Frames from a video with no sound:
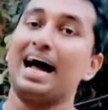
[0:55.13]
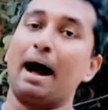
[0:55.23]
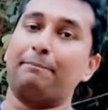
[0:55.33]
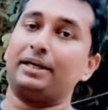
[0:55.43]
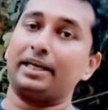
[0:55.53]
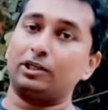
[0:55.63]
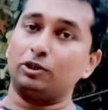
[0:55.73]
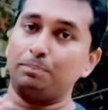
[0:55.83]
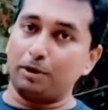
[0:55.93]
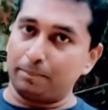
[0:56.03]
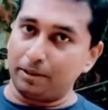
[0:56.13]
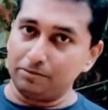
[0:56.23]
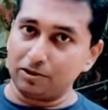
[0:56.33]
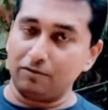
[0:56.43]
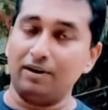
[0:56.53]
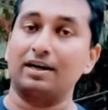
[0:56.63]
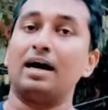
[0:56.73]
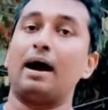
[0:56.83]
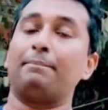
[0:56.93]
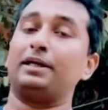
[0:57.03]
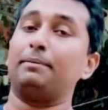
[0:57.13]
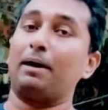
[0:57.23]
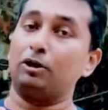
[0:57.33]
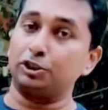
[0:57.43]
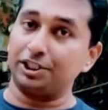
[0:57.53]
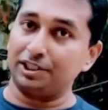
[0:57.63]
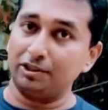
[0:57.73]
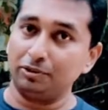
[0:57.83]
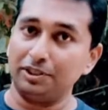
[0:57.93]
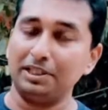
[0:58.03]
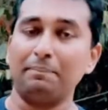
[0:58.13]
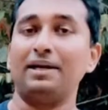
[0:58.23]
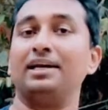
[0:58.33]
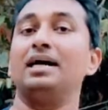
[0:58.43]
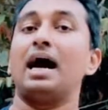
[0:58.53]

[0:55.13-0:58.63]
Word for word: আপনি কি একজন প্রবলেম সলভার আপনি কি ভালো সিদ্ধান্ত নিতে পারেন